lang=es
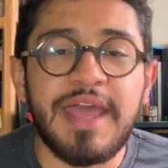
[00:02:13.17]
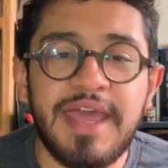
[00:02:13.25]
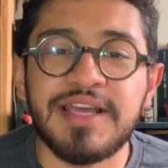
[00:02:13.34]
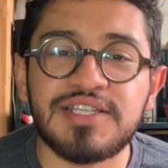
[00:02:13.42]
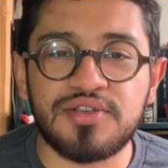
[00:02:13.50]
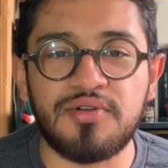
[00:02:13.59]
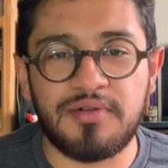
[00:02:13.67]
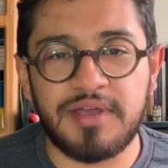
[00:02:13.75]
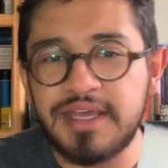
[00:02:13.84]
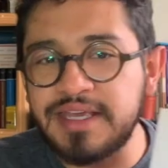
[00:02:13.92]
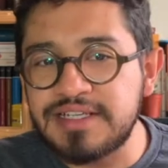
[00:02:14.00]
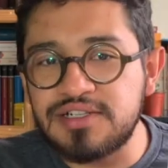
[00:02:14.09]
Eso
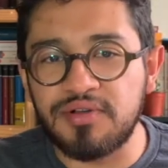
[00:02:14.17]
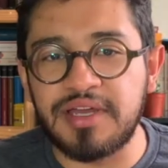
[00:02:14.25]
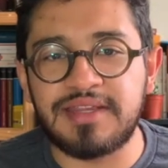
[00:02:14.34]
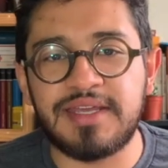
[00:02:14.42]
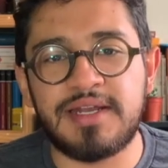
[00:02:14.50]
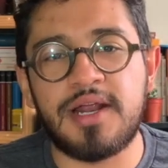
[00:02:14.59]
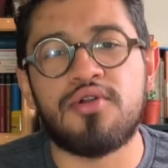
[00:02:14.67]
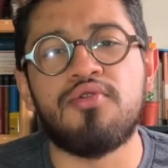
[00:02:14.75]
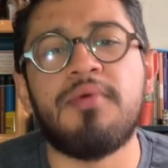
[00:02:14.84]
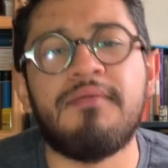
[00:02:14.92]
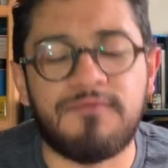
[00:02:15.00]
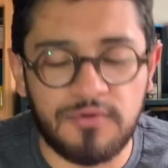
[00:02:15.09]
es lo que tiene
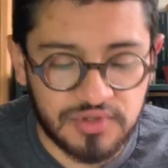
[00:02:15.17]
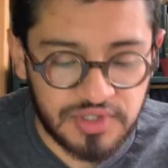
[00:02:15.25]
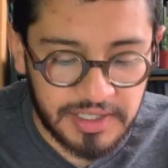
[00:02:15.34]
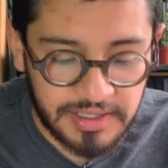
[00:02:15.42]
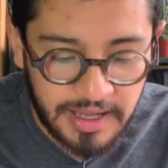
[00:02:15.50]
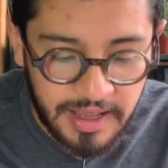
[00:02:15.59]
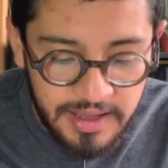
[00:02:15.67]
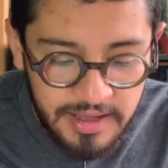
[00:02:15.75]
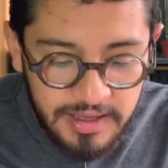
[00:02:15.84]
Rubén Fonseca.